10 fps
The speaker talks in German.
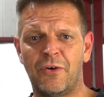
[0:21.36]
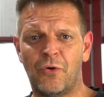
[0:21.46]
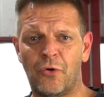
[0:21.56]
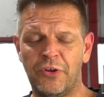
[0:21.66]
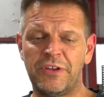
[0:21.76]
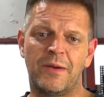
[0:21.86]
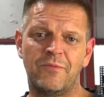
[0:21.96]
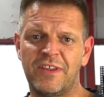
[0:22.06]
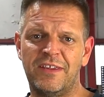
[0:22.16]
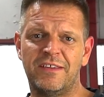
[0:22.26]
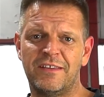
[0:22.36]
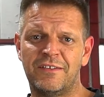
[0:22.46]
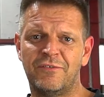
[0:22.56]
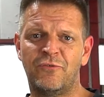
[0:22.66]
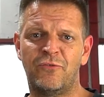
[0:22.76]
Heute haben wir hier
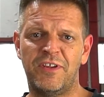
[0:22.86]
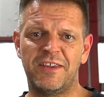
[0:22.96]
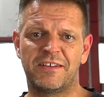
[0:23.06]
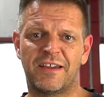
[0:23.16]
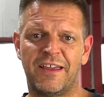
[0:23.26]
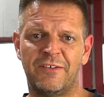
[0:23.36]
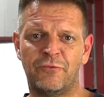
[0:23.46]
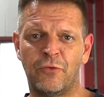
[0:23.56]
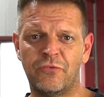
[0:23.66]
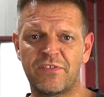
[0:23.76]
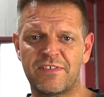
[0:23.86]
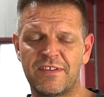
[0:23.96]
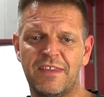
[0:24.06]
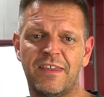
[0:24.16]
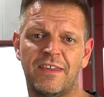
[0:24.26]
ein
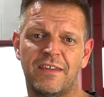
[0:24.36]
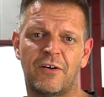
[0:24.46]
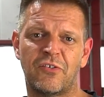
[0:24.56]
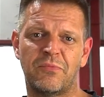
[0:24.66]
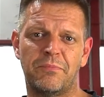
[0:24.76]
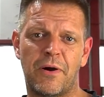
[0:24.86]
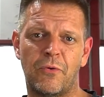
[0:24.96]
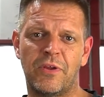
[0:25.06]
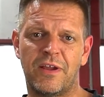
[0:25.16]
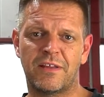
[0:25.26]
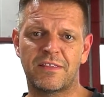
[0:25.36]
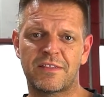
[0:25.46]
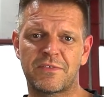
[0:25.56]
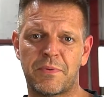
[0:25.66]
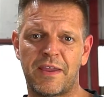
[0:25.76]
453 aus dem Baujahr
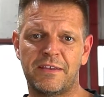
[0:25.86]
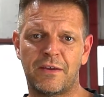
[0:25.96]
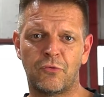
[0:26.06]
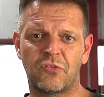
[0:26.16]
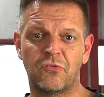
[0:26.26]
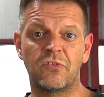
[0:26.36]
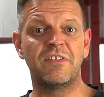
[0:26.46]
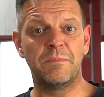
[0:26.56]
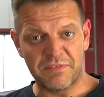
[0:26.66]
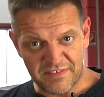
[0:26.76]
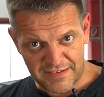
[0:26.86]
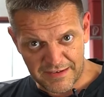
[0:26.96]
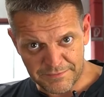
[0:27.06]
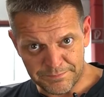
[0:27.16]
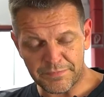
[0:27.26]

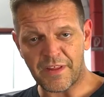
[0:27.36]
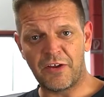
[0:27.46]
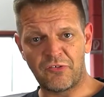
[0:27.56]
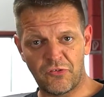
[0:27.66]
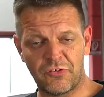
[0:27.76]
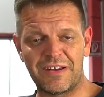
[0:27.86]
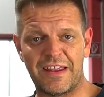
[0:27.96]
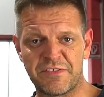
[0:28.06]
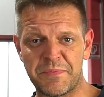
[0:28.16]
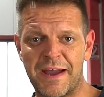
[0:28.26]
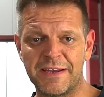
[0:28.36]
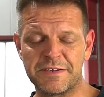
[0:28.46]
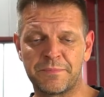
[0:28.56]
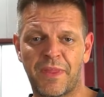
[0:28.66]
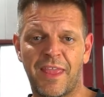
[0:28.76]
2017, einen schönen kleinen
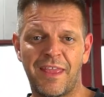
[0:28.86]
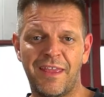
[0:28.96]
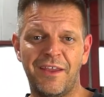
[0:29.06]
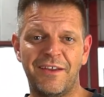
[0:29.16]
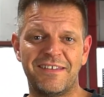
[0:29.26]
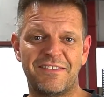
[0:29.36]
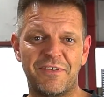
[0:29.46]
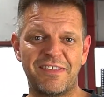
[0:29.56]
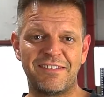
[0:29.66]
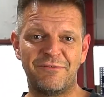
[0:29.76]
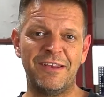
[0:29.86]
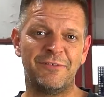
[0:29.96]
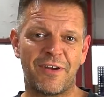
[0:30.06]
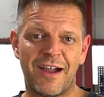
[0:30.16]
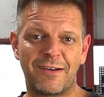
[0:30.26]
Smart. Jetzt werden sich viele
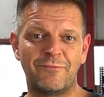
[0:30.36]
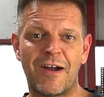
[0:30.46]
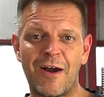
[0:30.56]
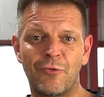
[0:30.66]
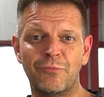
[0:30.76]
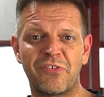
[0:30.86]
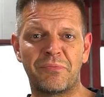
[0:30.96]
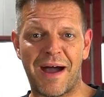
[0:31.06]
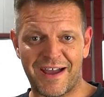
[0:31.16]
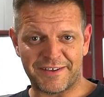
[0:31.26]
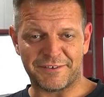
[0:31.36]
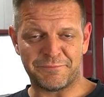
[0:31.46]
fragen, warum Smart?